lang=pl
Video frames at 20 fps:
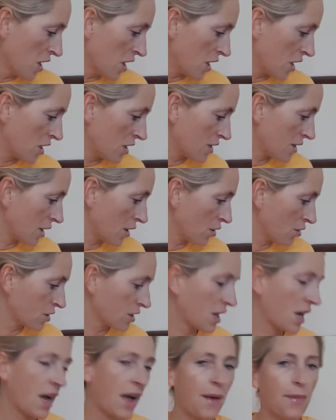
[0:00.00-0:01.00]
E,
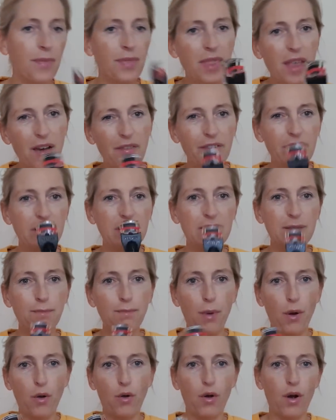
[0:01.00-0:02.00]
zalotka nawet
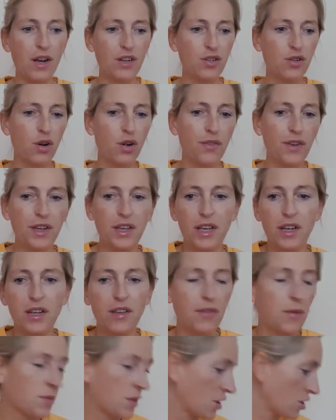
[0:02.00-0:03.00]
spoko, aczkolwiek ja
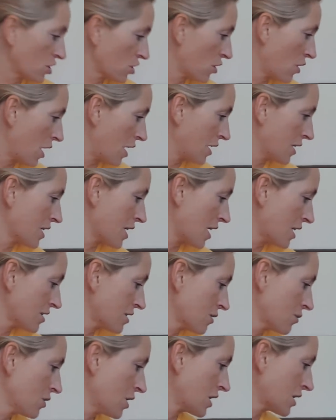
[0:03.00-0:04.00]
nie wiem dlaczego, ale ja
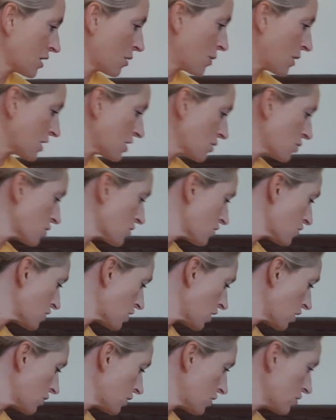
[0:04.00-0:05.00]
jestem jak najbardziej
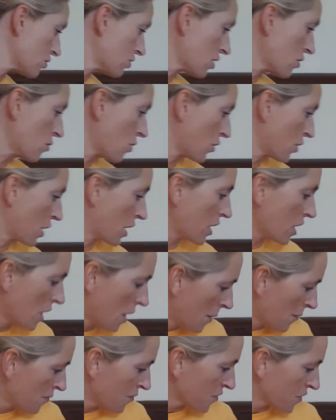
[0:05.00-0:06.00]
przyzwyczajona do tej mojej,
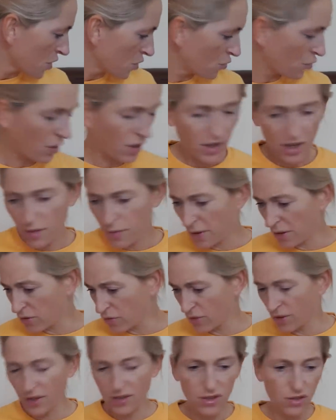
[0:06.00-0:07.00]
której chyba
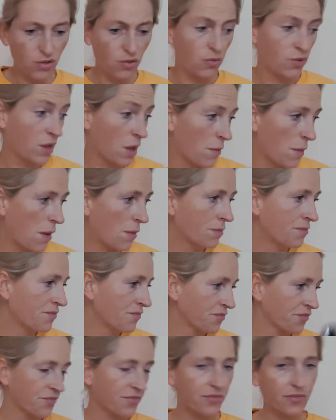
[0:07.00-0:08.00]
tutaj zresztą nie
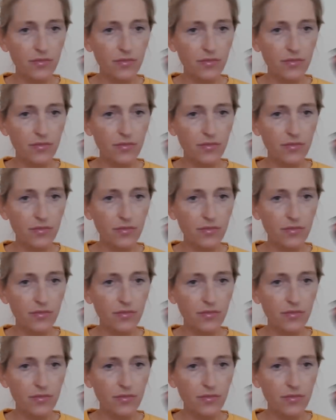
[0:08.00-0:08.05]
mam